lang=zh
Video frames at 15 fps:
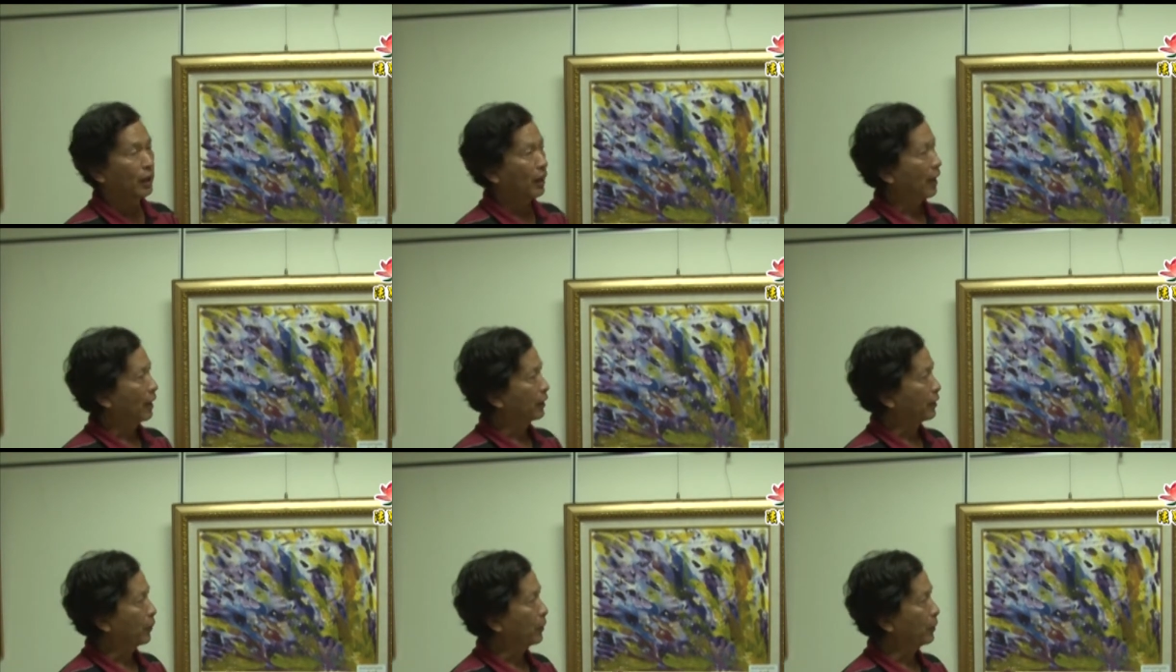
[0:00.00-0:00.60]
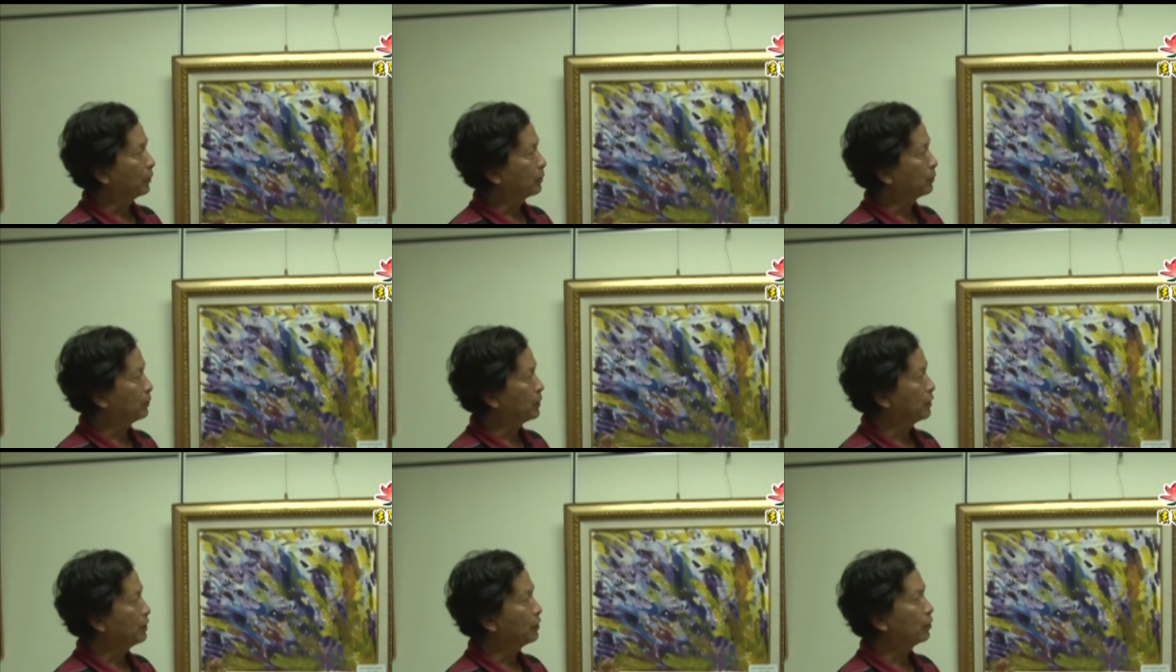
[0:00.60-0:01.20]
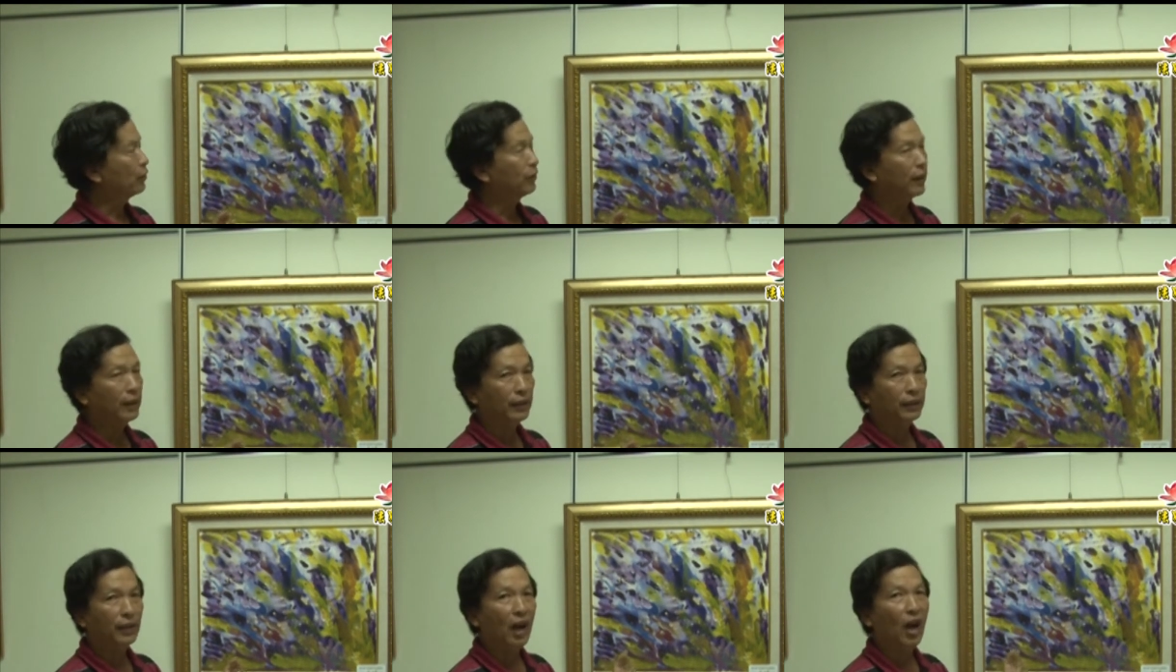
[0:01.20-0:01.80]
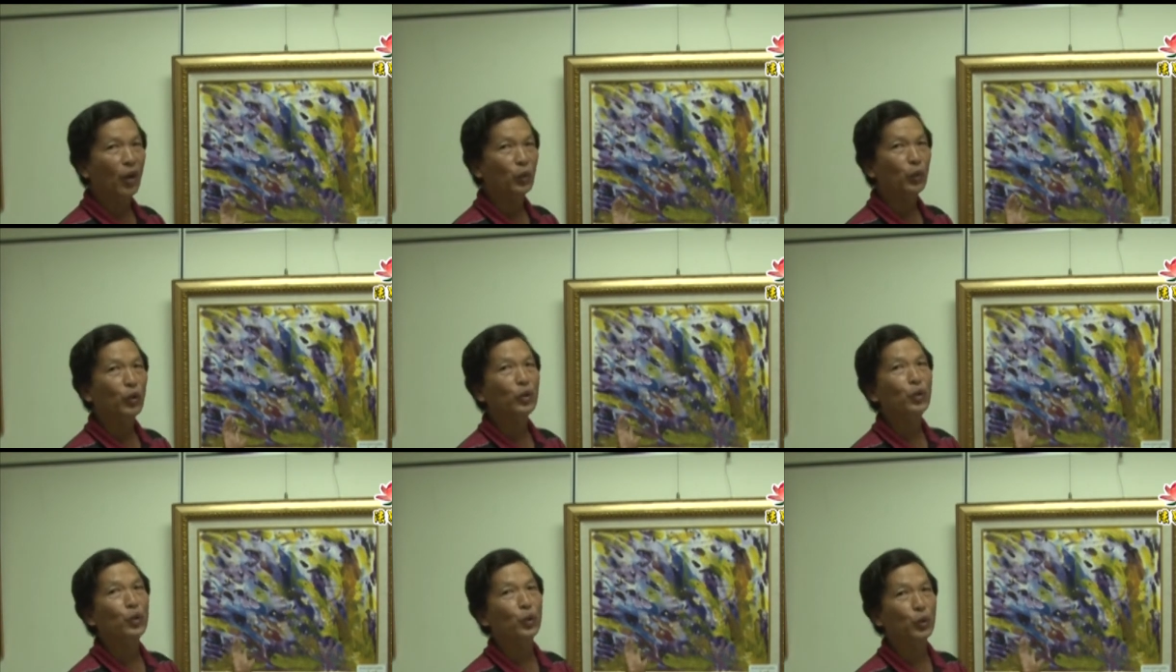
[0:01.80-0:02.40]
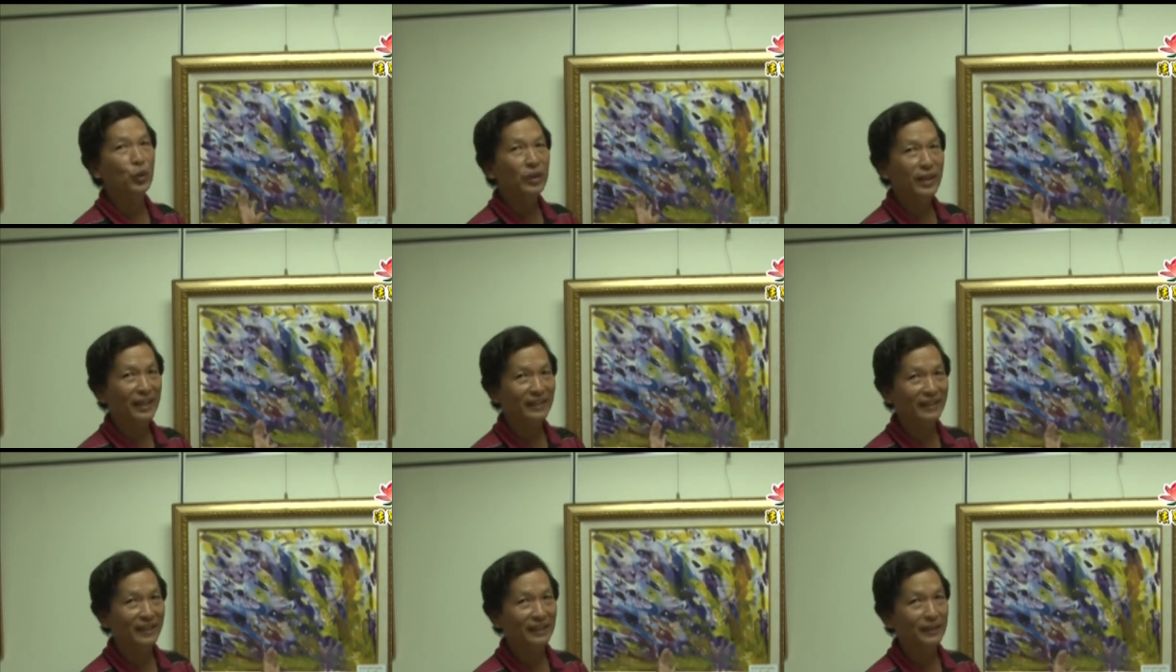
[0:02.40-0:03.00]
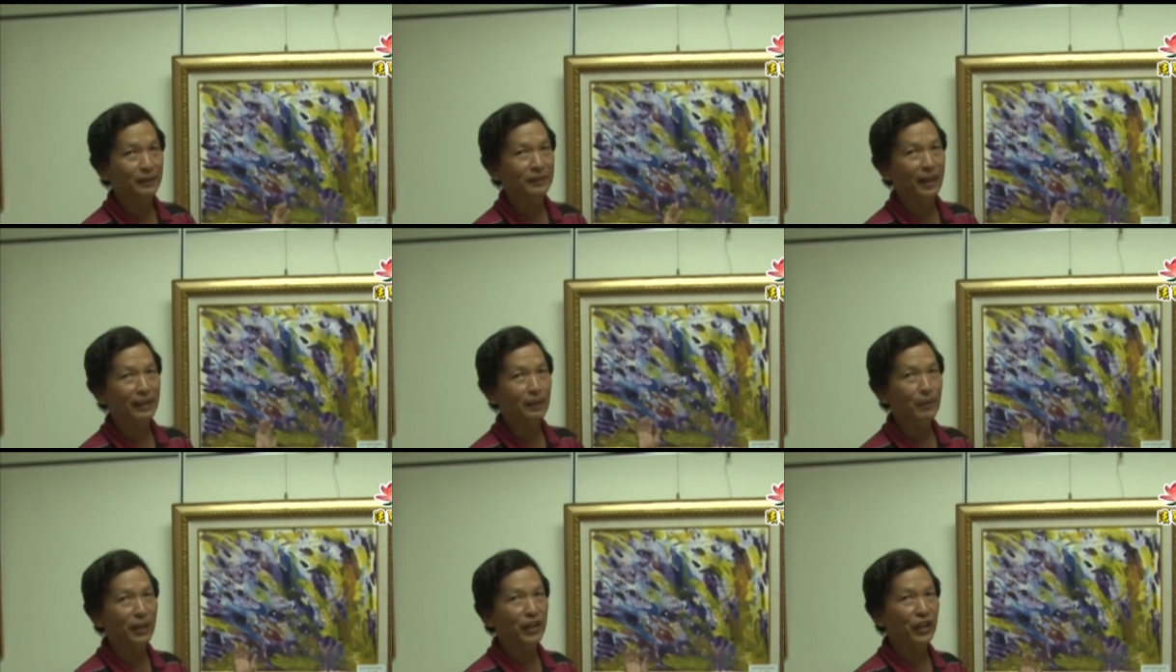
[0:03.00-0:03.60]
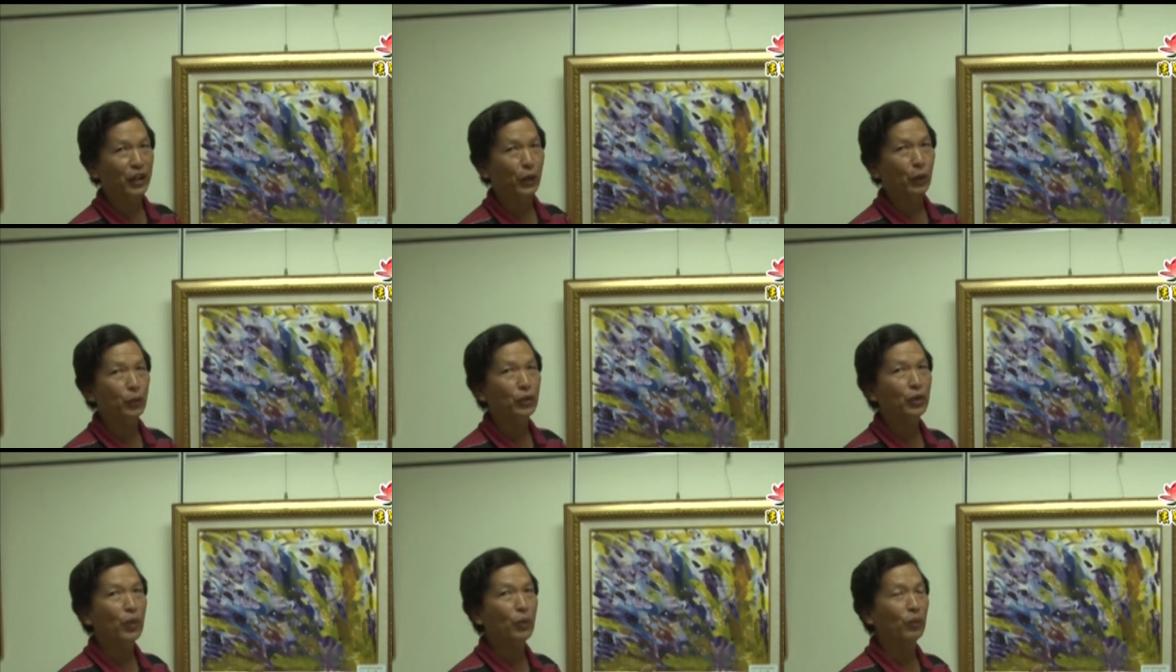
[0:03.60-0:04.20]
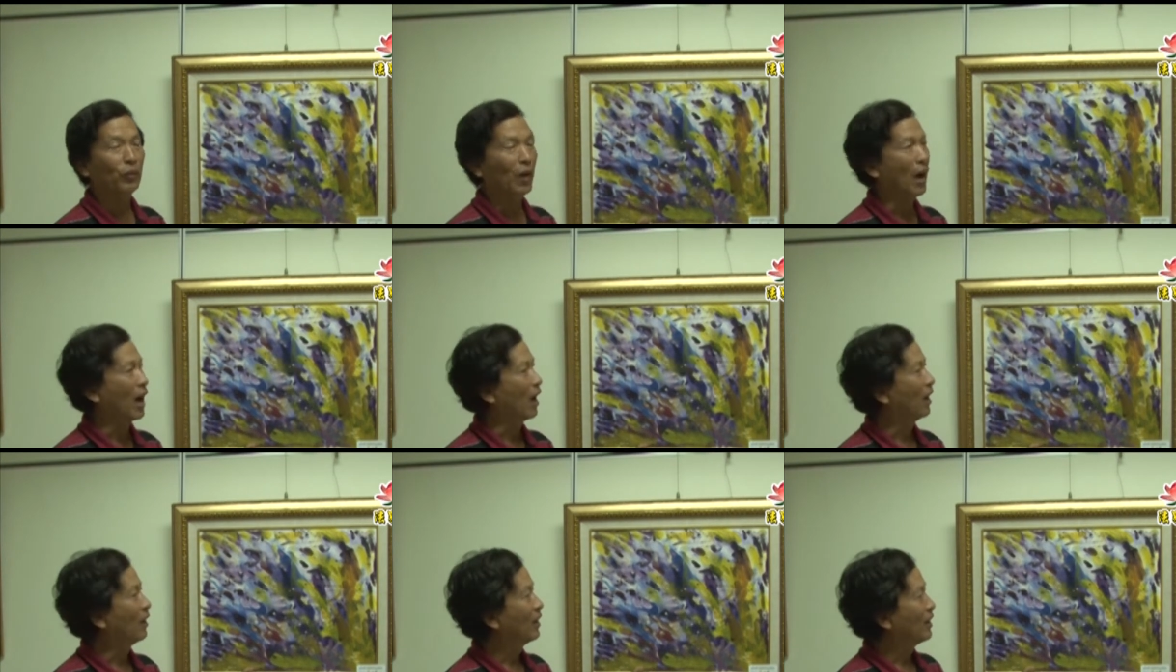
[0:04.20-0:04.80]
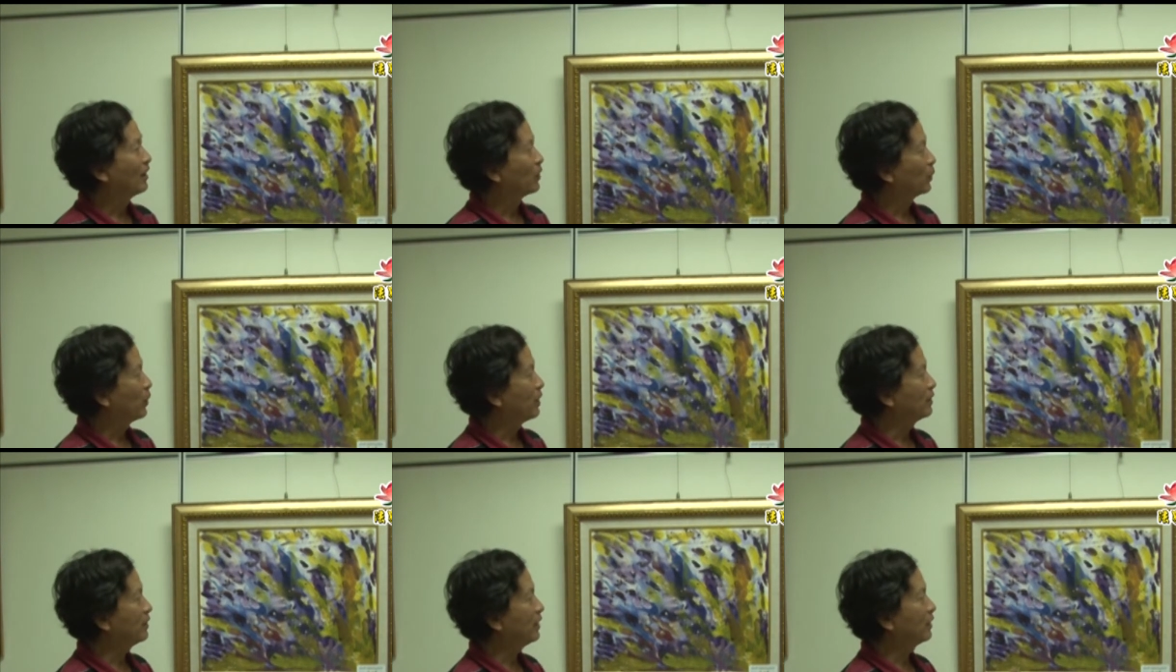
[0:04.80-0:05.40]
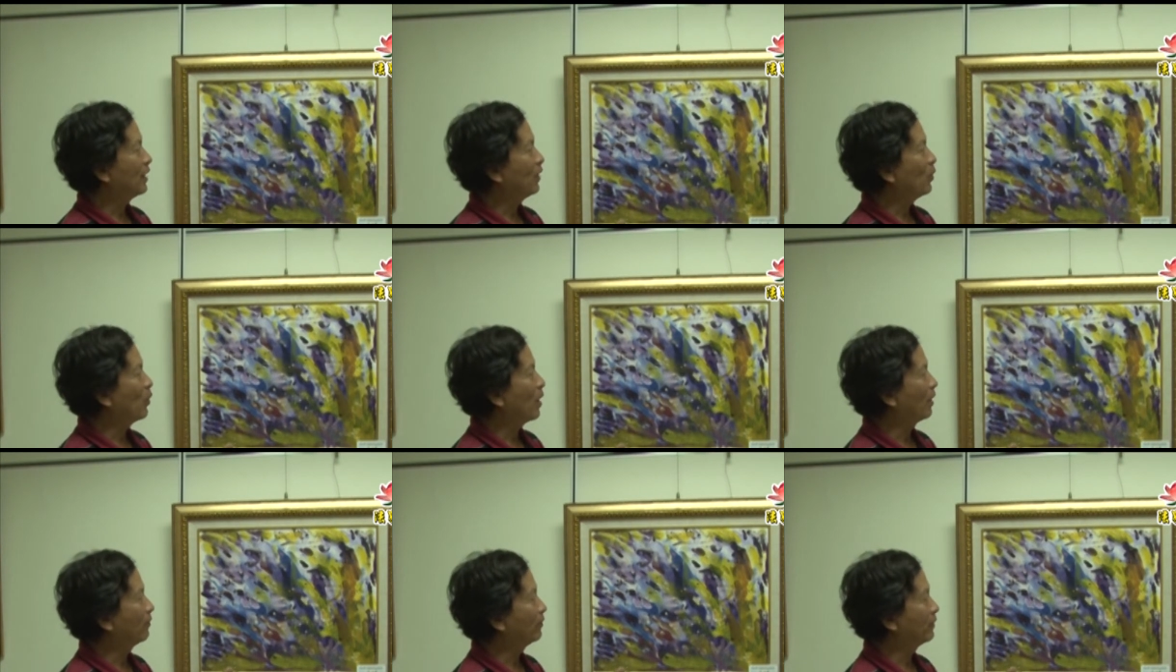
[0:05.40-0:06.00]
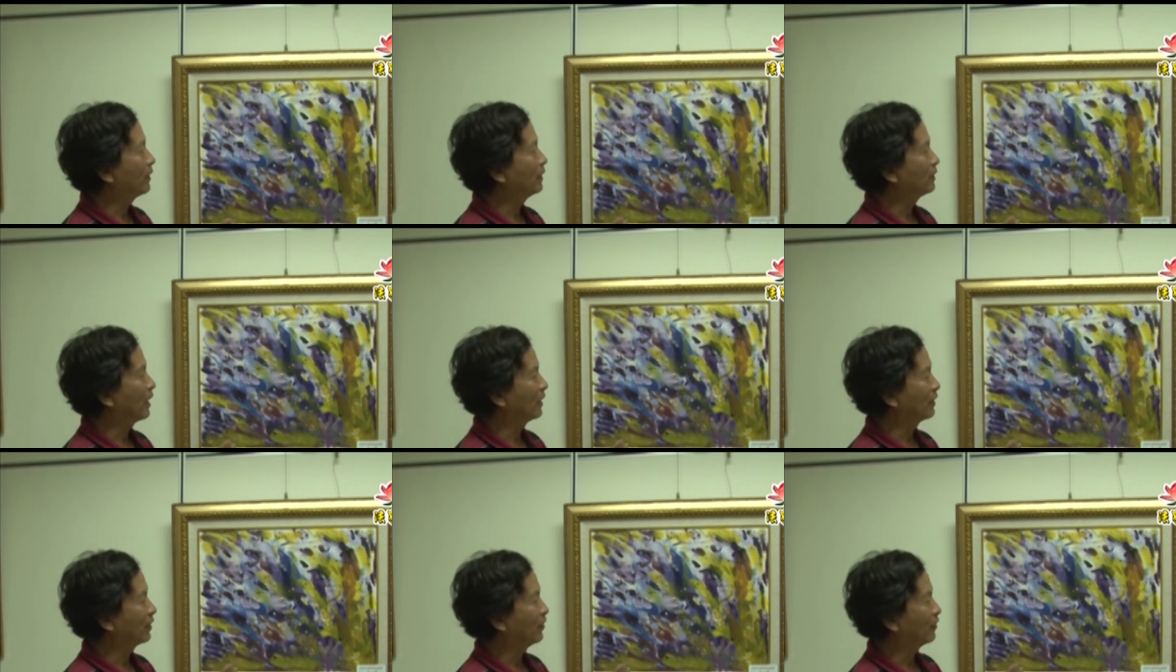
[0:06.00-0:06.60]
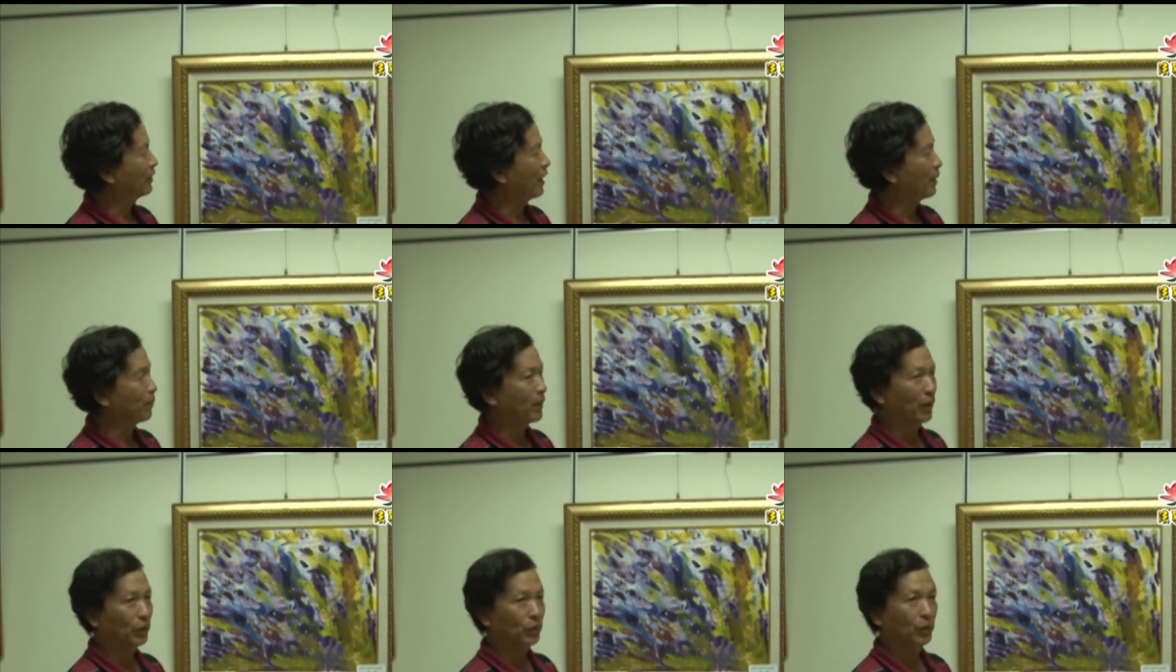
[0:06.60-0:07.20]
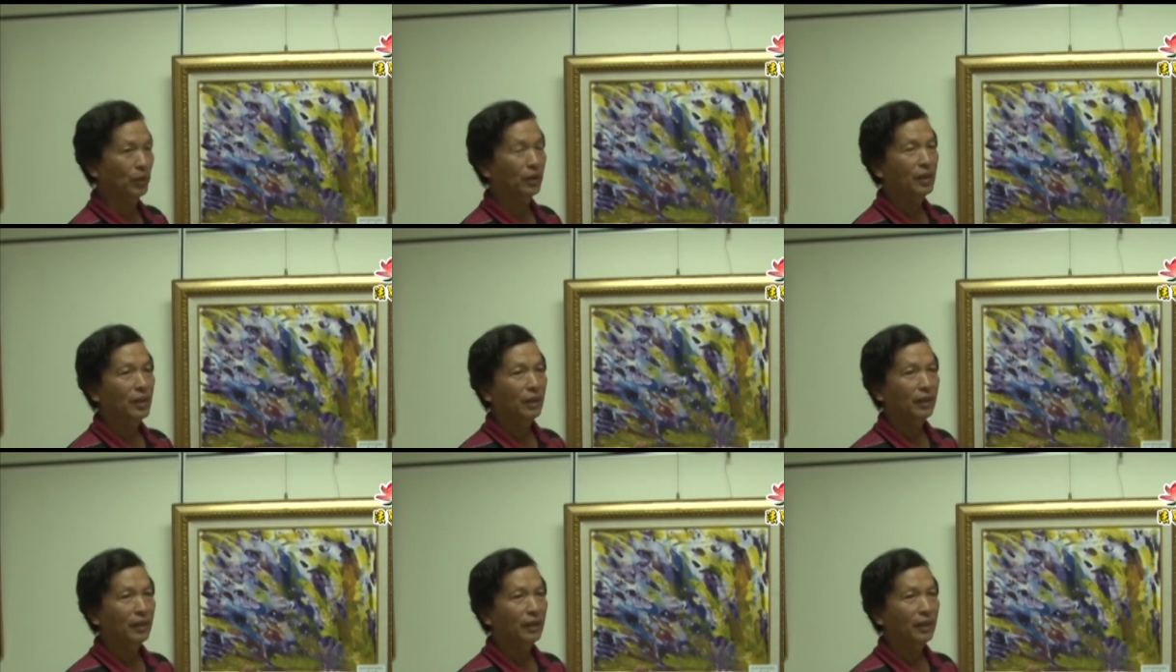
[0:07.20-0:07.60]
啊，你会无形中发现到好多鱼在这个在在这边游动，哈，所以这张画非常能够代表说，